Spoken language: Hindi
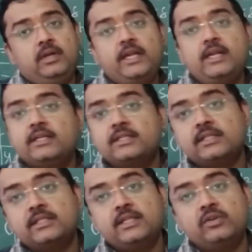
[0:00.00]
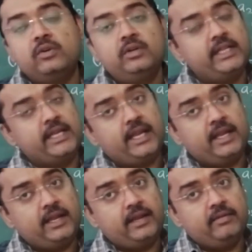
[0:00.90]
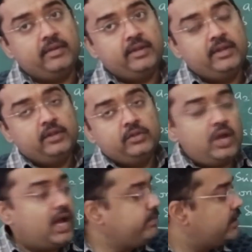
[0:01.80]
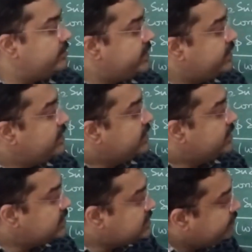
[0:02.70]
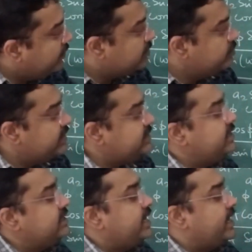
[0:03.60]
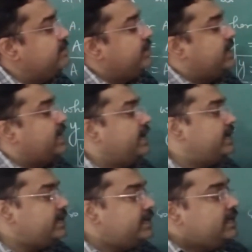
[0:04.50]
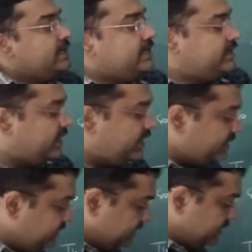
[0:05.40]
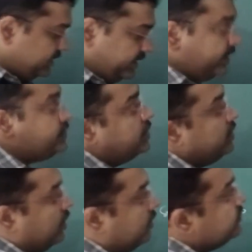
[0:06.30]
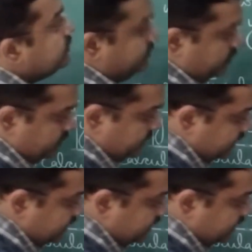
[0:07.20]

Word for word: इंटेंसिटी को देखेंगे तो अब हमें इस फॉर्मूले से ये दिखाई पड़ रहा है कि द द नेचर ऑफ सपोज दिस